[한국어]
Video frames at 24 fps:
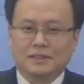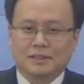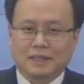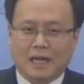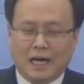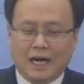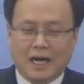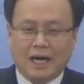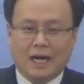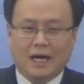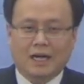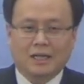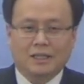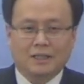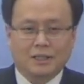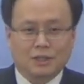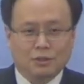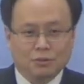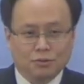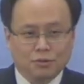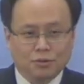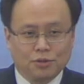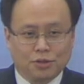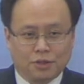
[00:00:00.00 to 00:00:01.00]
다
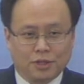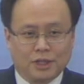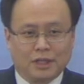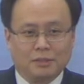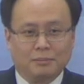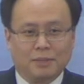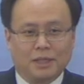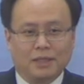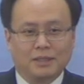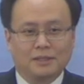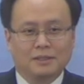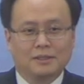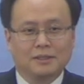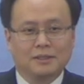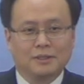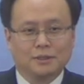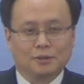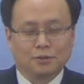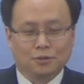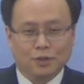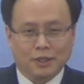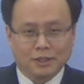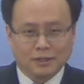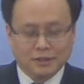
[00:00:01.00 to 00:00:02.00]
기울여야만
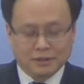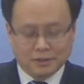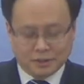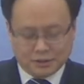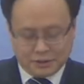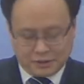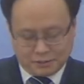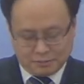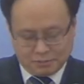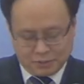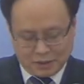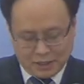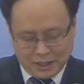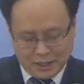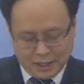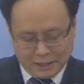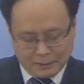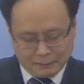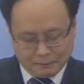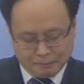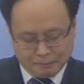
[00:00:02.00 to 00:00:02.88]
되는 것입니다.